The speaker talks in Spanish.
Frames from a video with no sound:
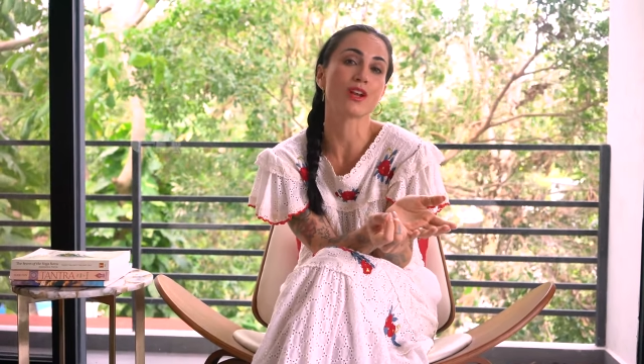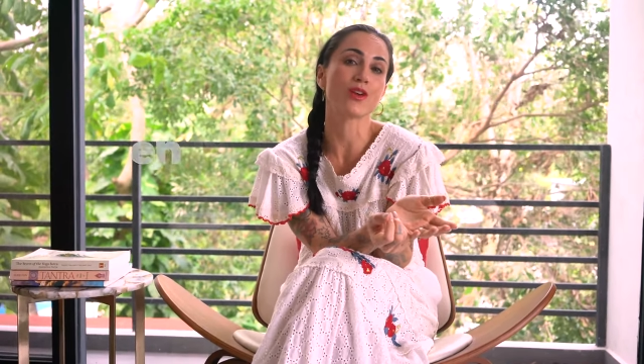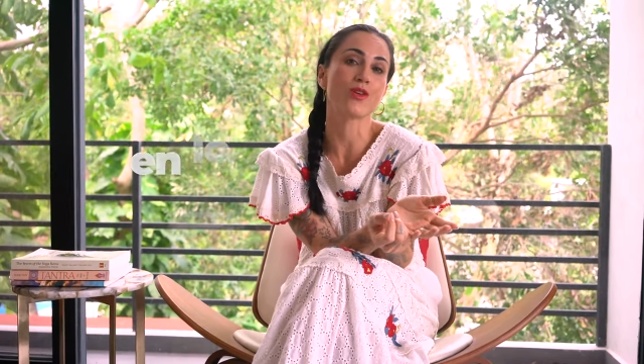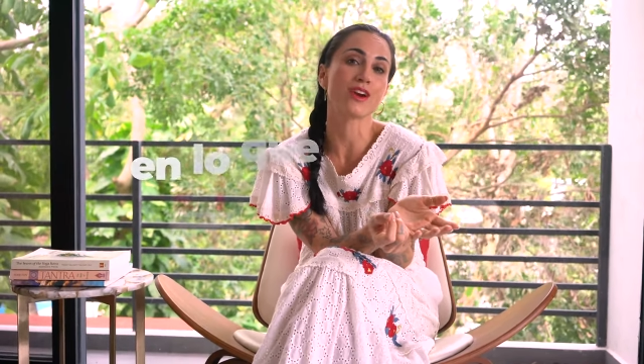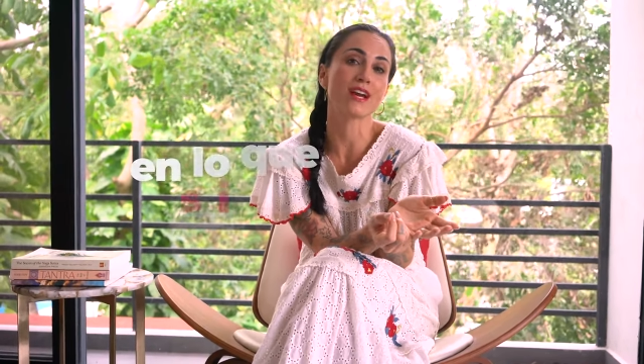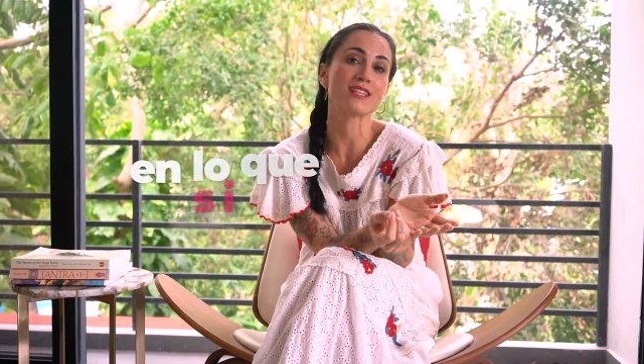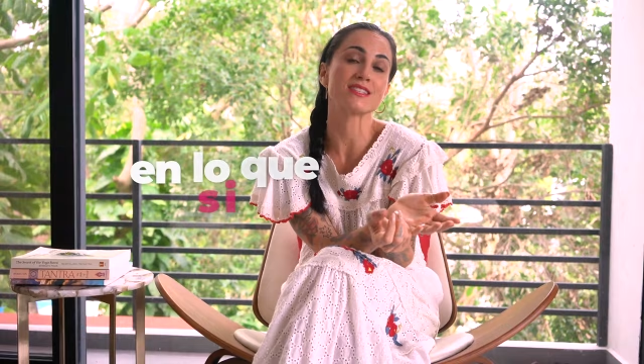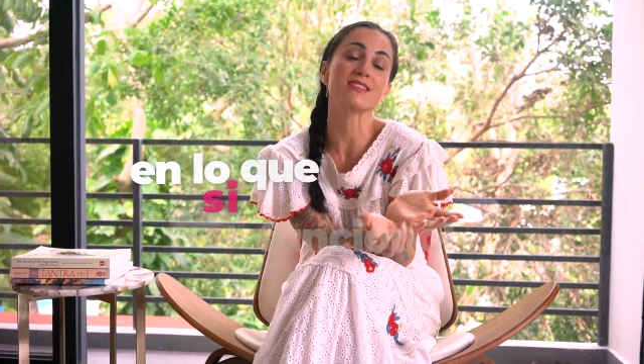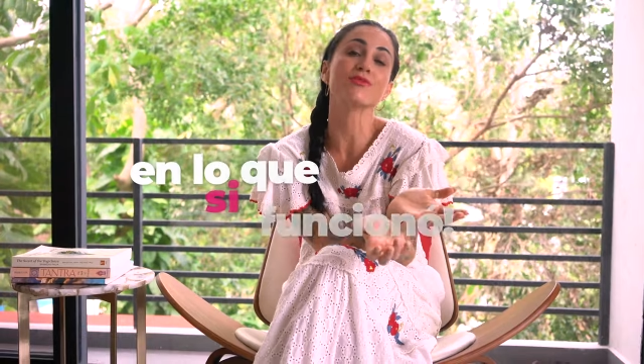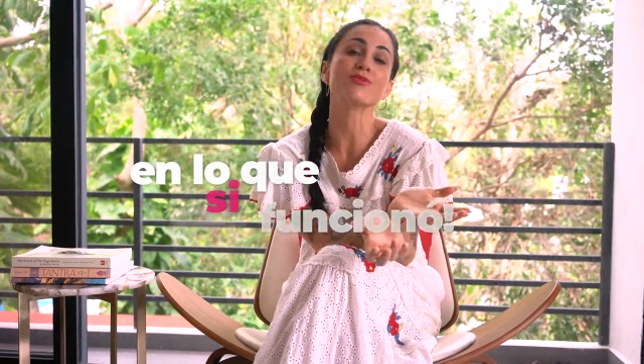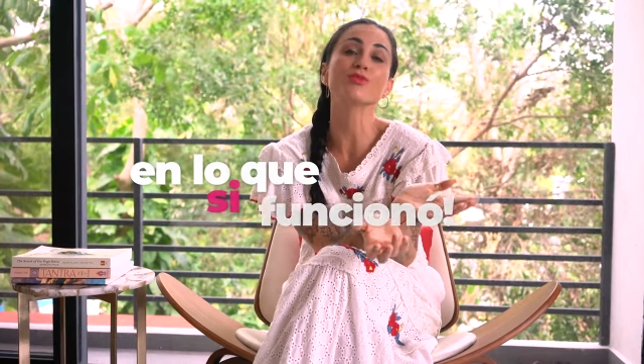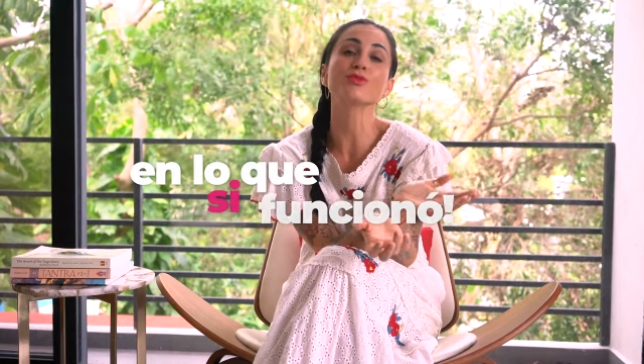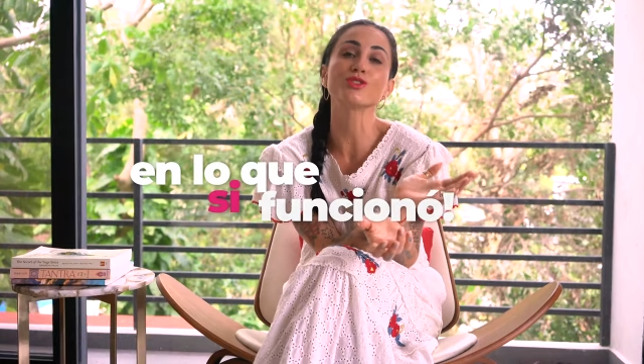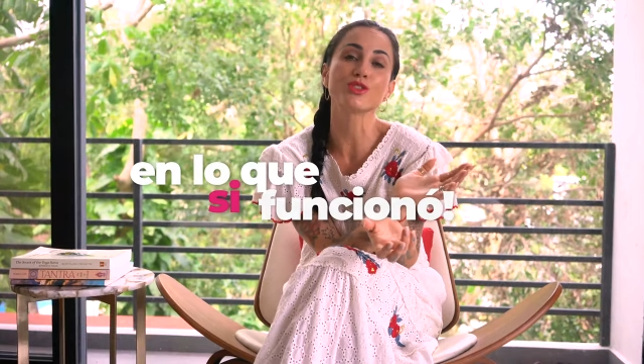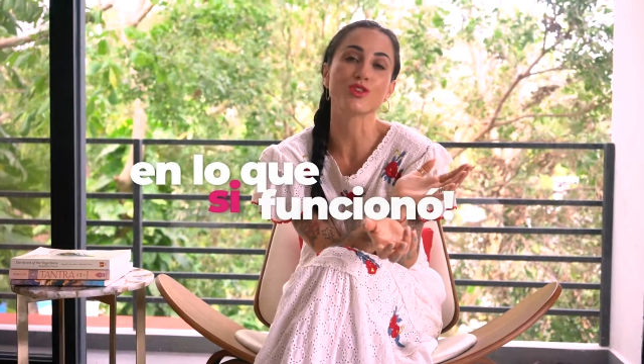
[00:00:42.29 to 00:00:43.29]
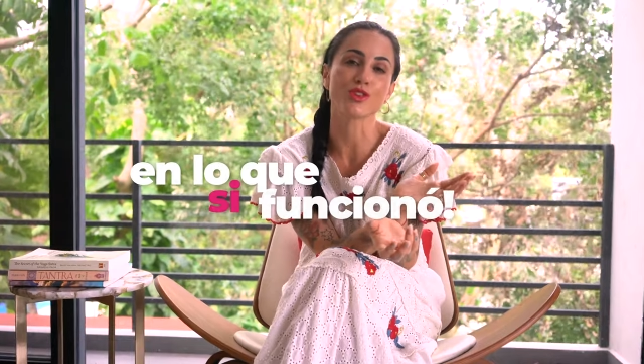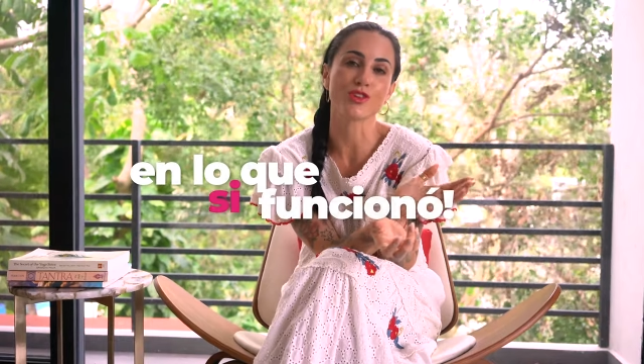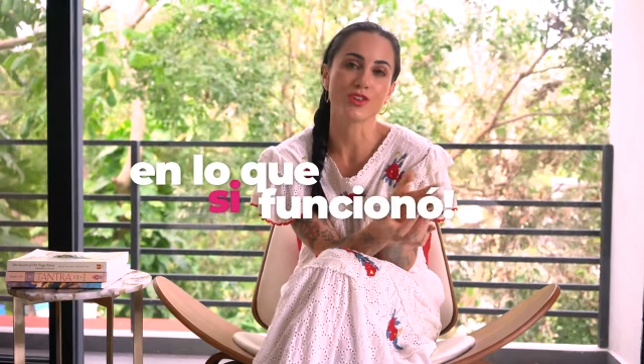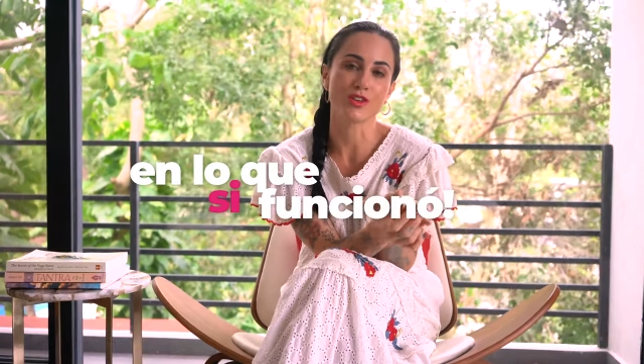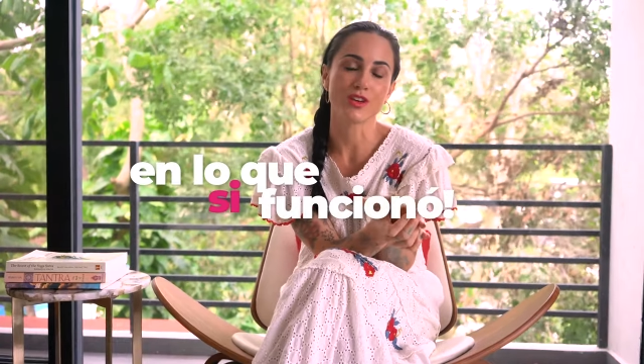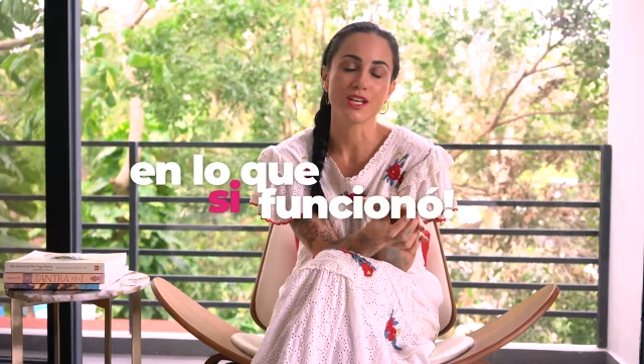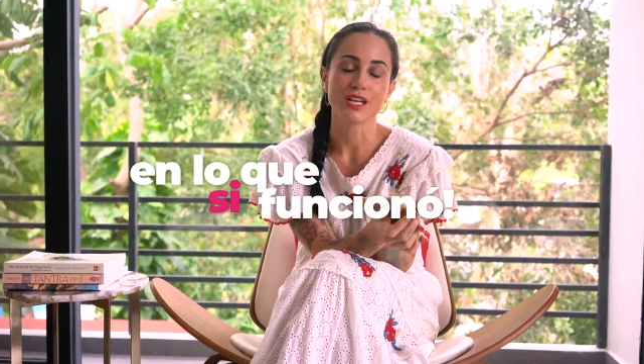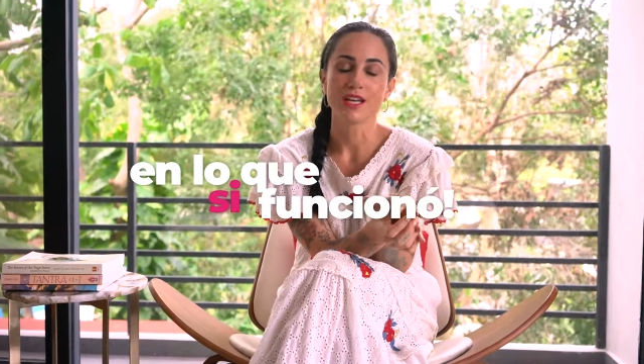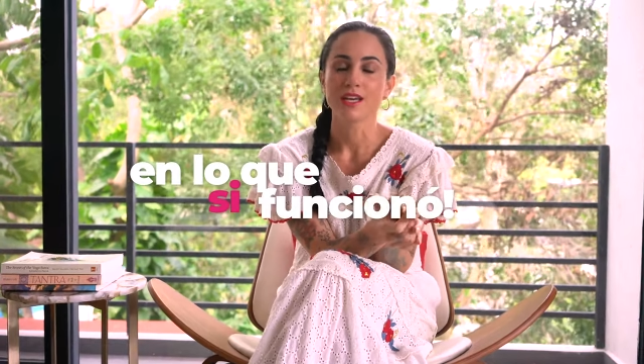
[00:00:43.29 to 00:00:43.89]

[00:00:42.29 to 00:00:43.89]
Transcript: en lo que sí funcionó.